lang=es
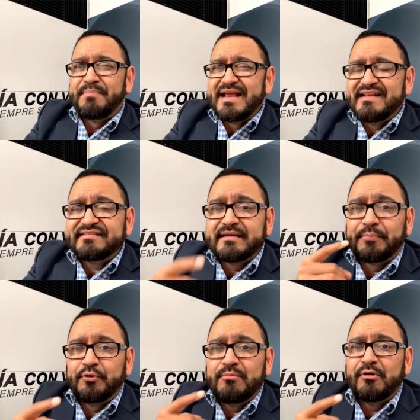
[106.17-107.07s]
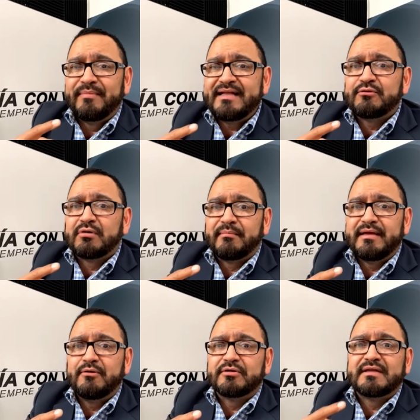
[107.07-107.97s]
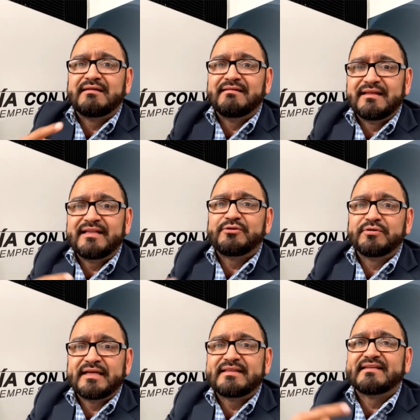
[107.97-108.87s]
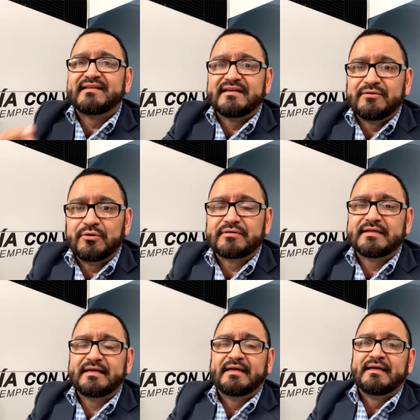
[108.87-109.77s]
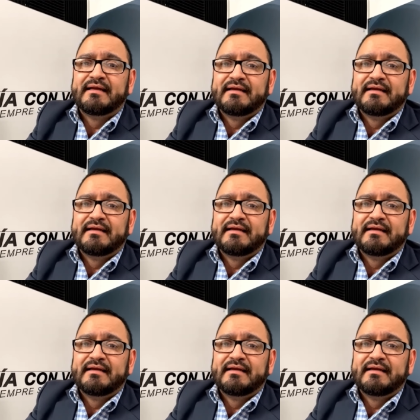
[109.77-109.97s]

Piense por un momento, amigo televidente, oyente, seguidor de,